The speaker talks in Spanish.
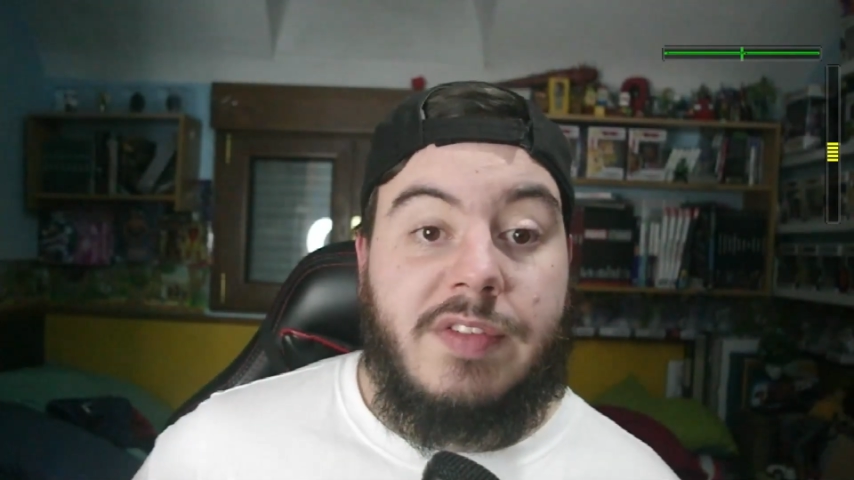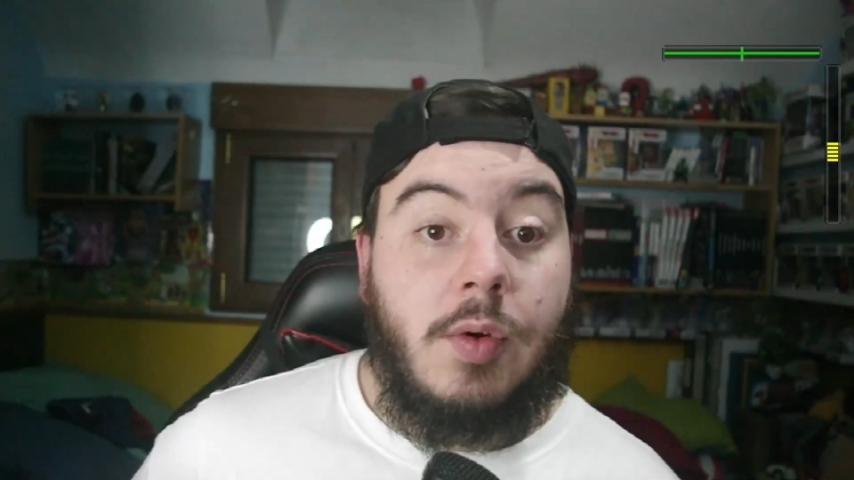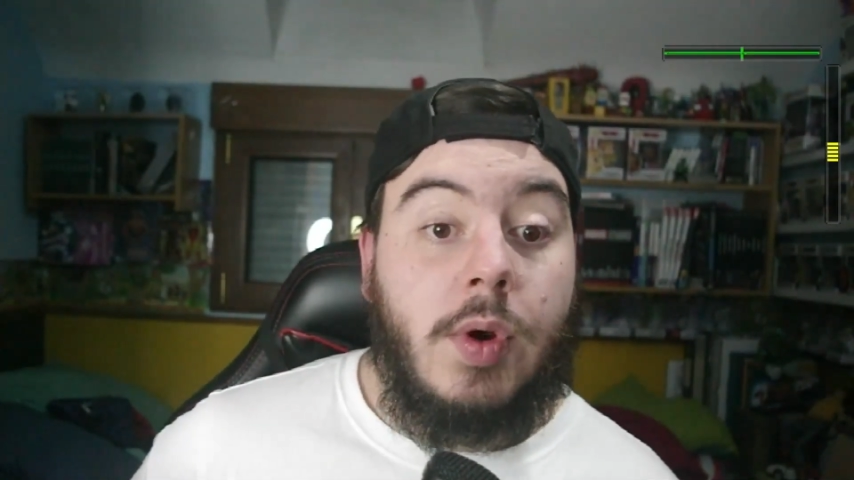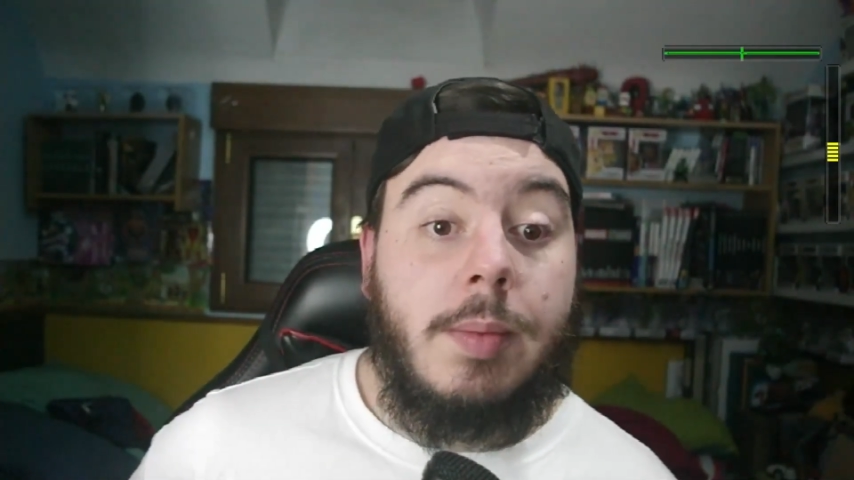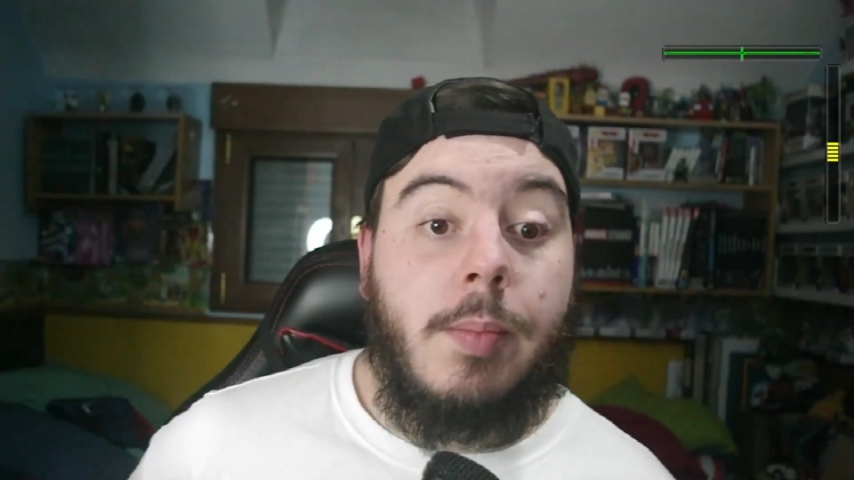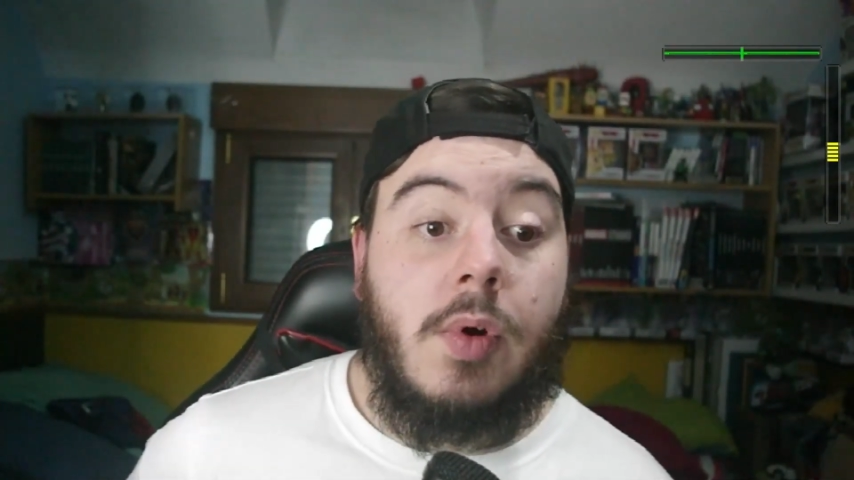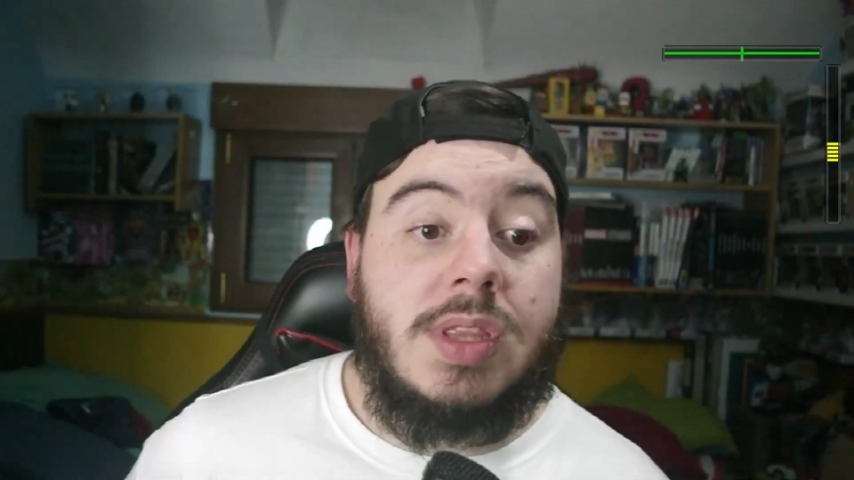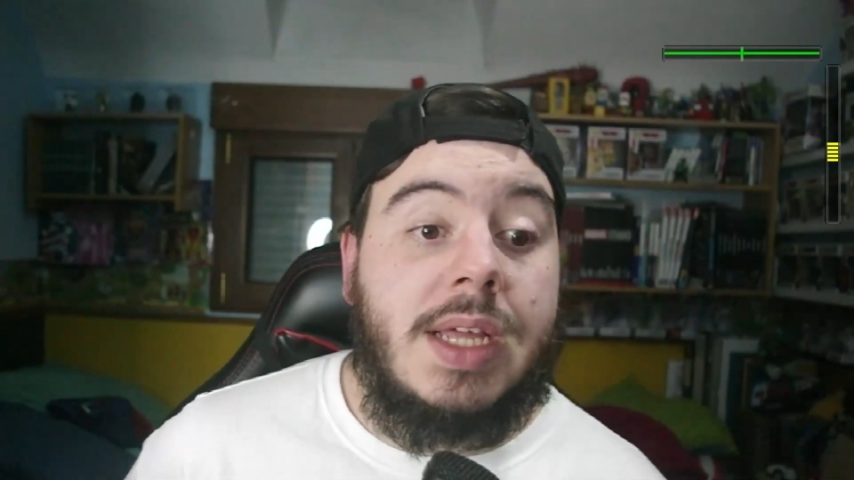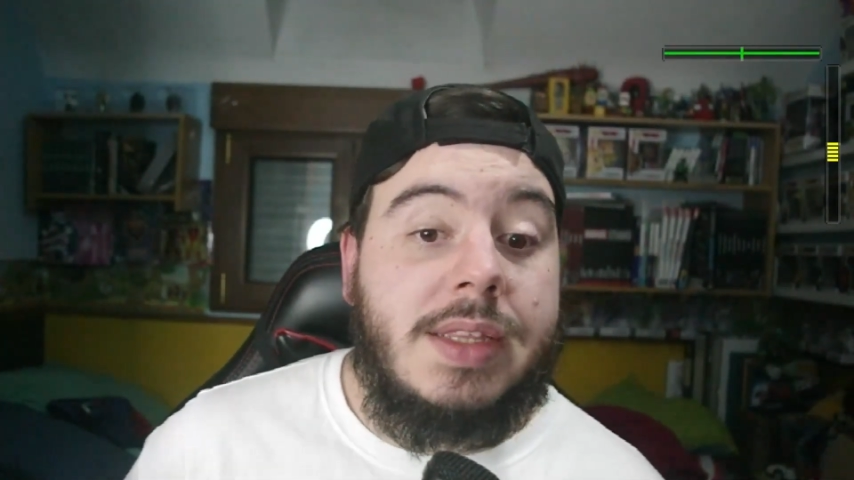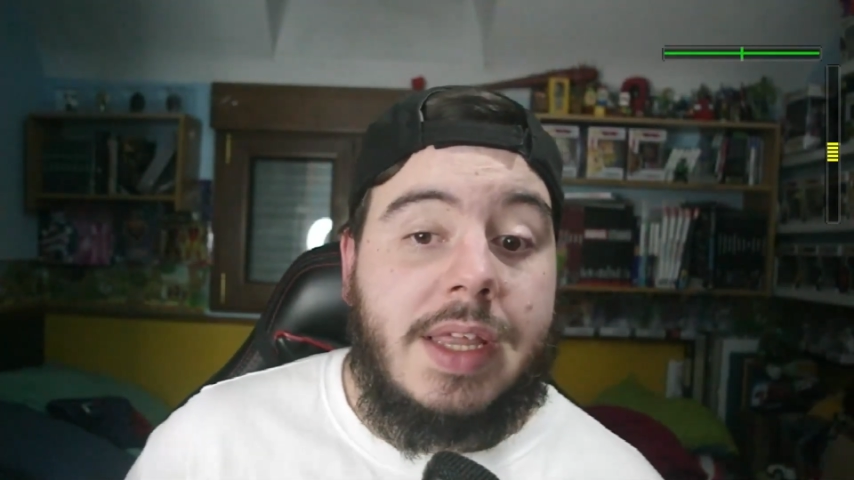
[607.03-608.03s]
figura
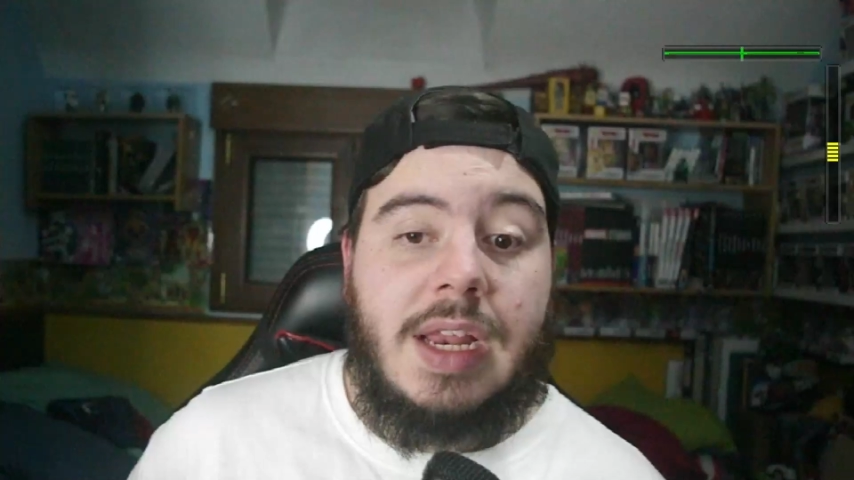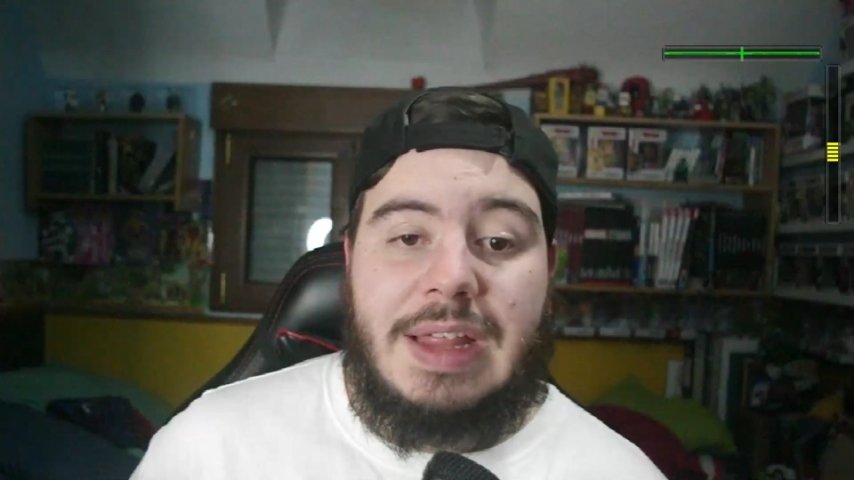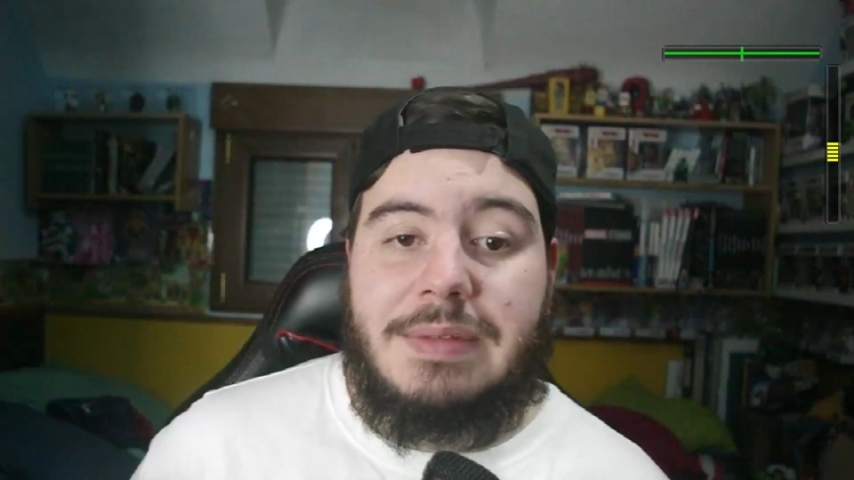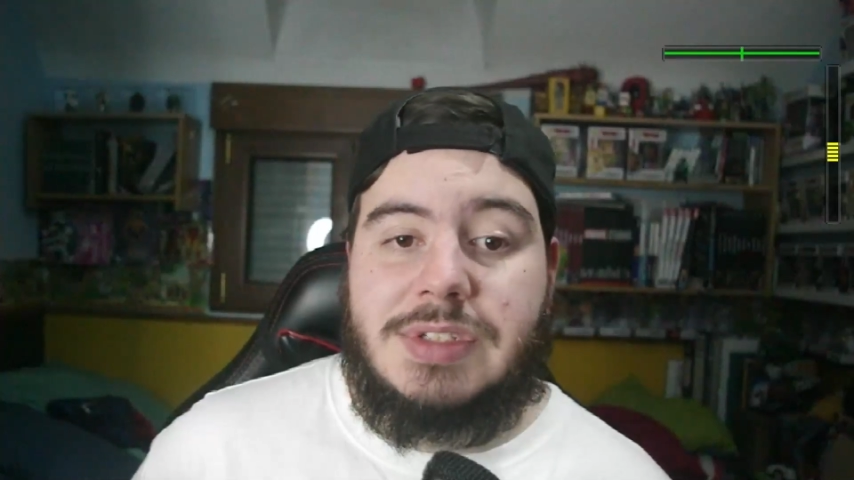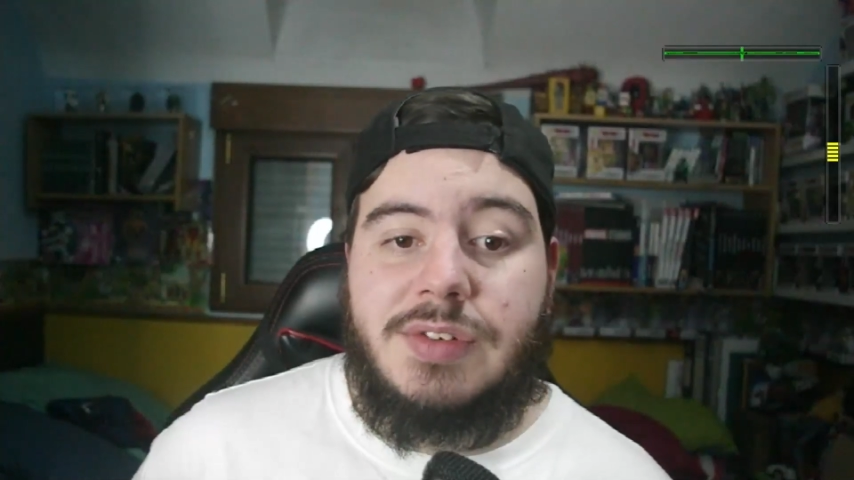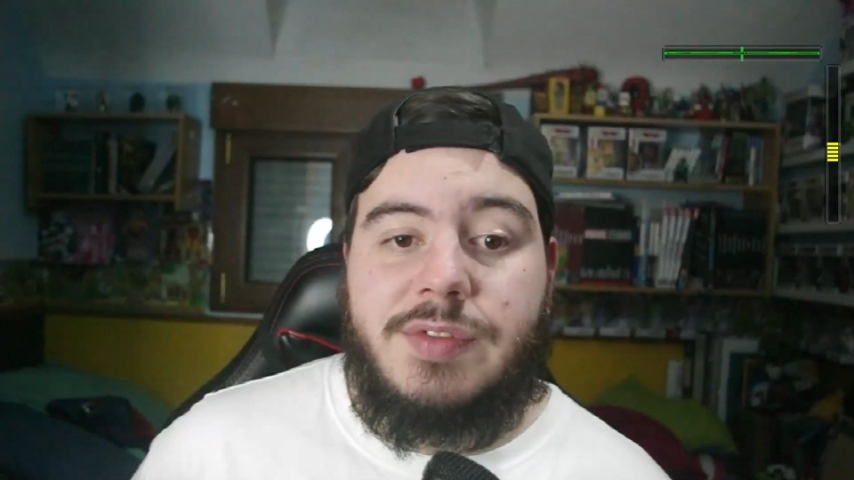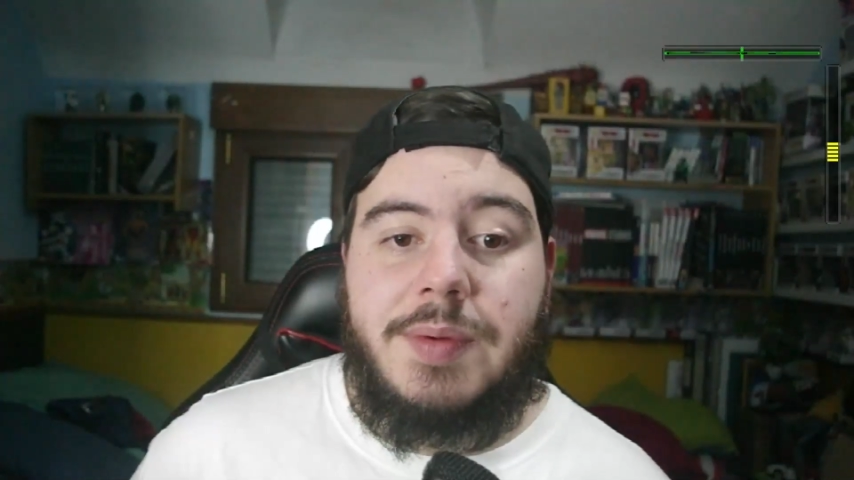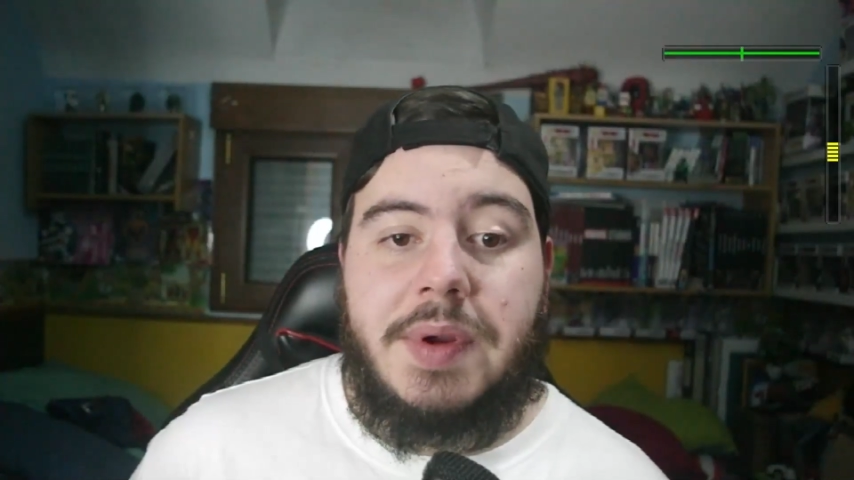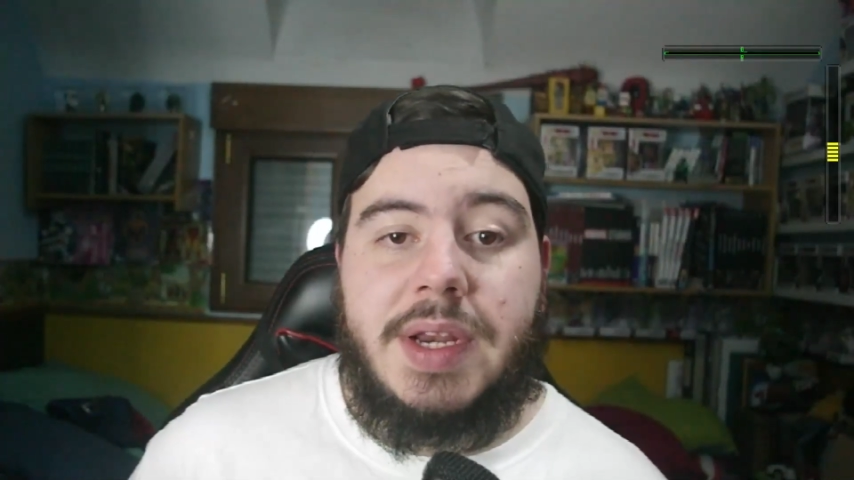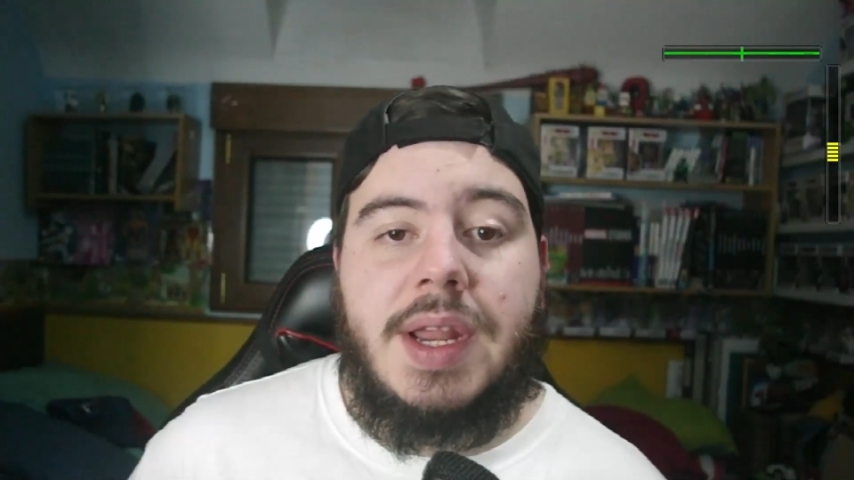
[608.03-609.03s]
importante de la división
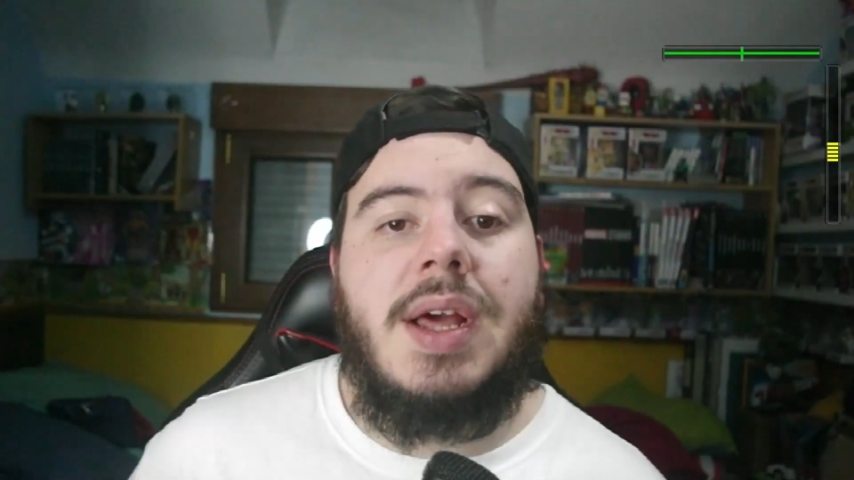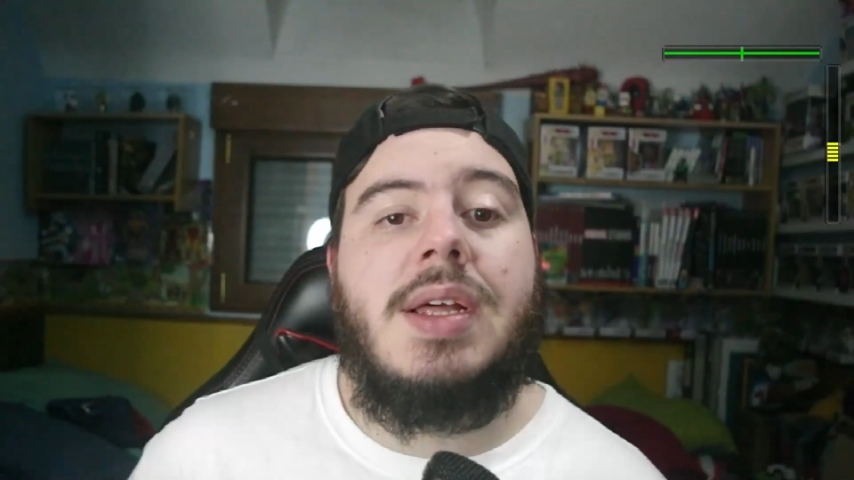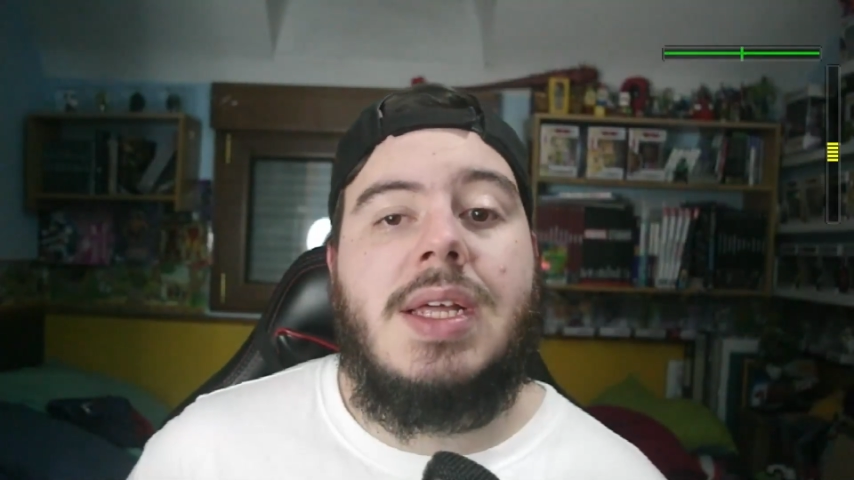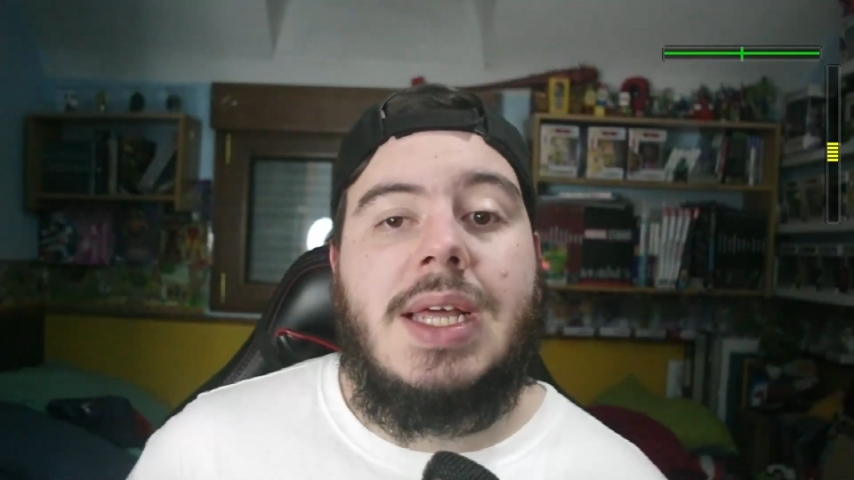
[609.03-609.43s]
femenina,